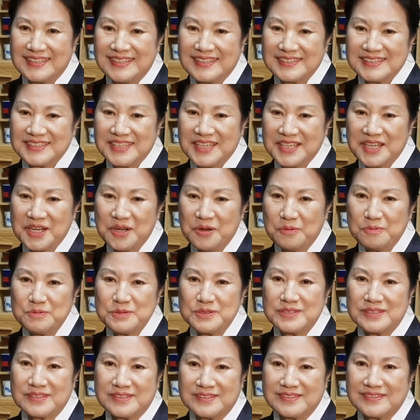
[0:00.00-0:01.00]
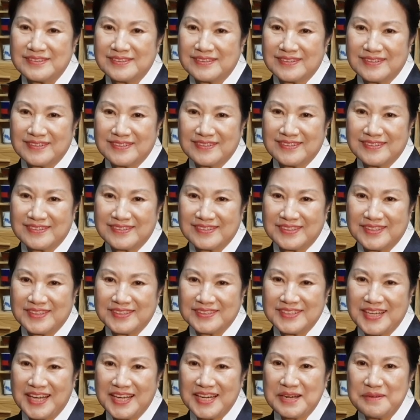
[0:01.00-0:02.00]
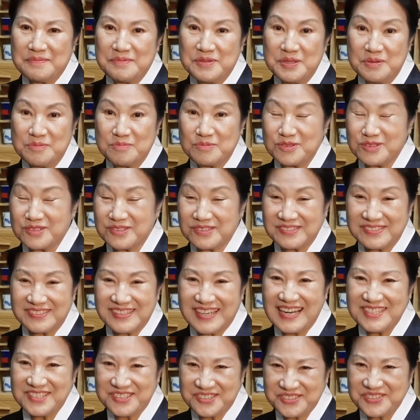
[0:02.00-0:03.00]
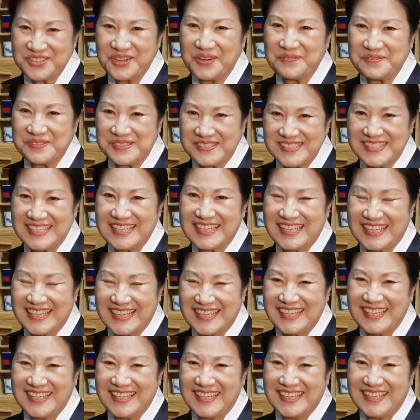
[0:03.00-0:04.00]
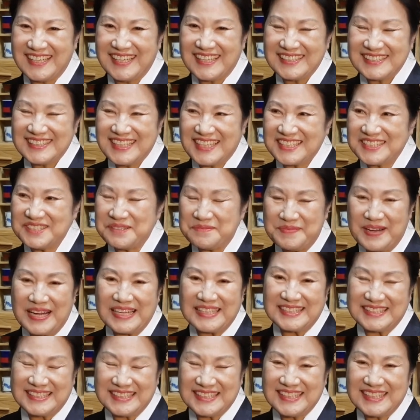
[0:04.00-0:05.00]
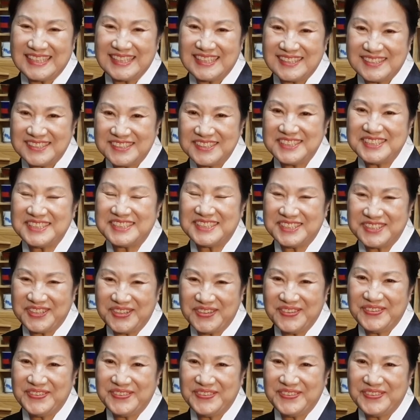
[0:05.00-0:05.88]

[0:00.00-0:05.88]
차가 없이는 그렇게 사람 힘으로는 할 수가 없으니까, 음, 차를 많이 드시죠.